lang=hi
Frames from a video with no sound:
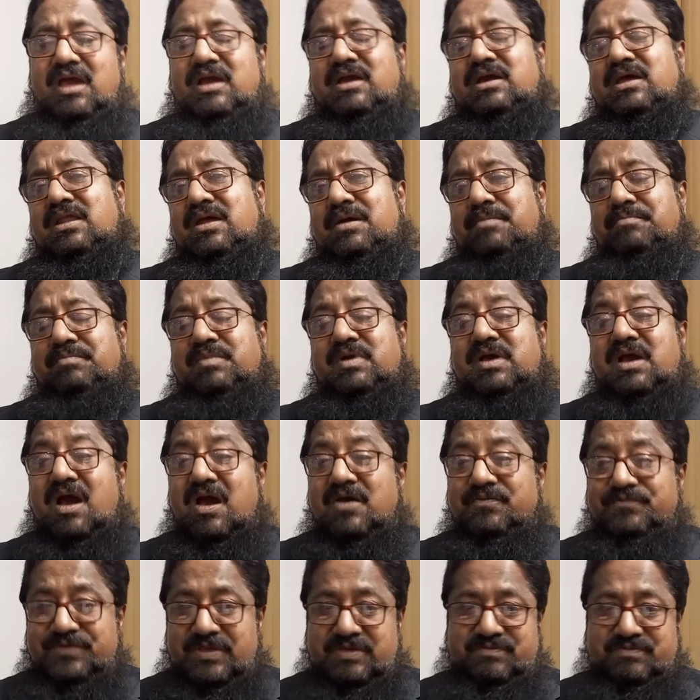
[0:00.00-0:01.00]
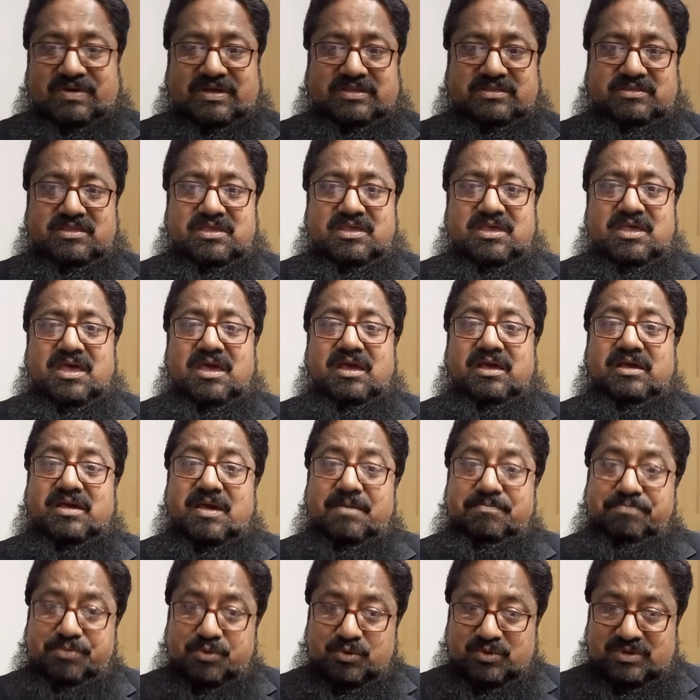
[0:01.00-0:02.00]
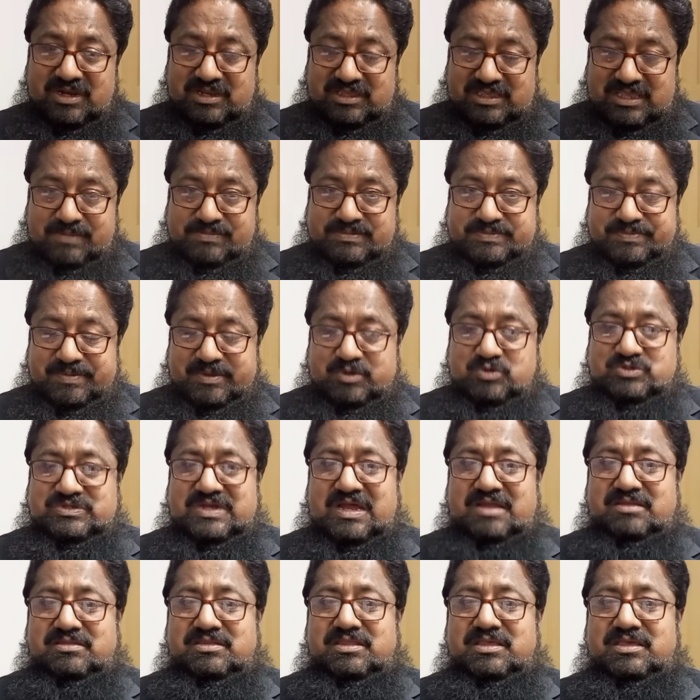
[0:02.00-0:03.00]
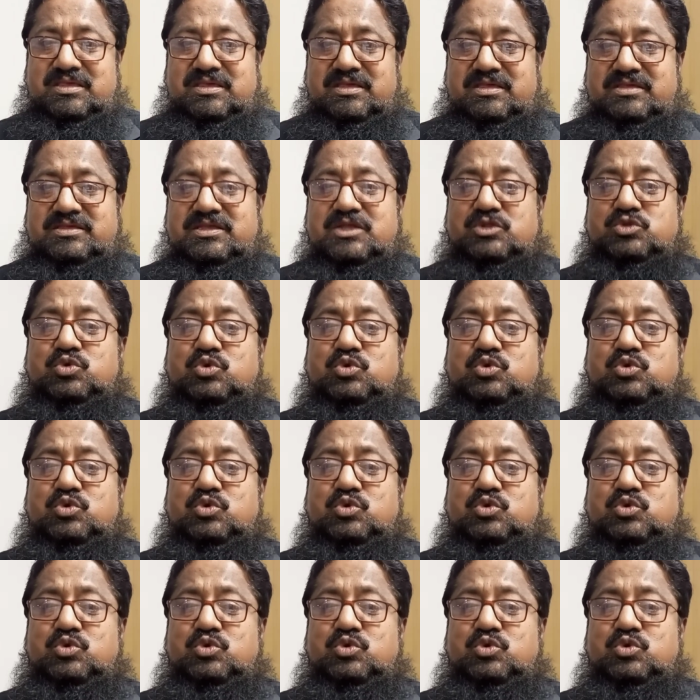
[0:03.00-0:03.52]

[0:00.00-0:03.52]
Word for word: अगर हम काफ़ी वक्त कंप्यूटर गेम्स में गुजारते हैं या